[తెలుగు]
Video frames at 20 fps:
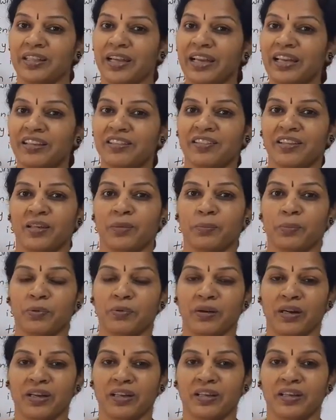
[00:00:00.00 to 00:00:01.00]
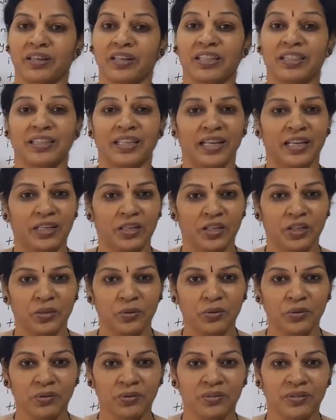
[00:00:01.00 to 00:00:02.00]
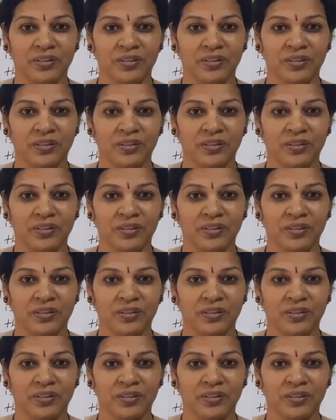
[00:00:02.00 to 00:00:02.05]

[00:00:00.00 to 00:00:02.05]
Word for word: థ్యాంక్స్ అని ఎప్పుడు వాడకండి థ్యాంక్ యూ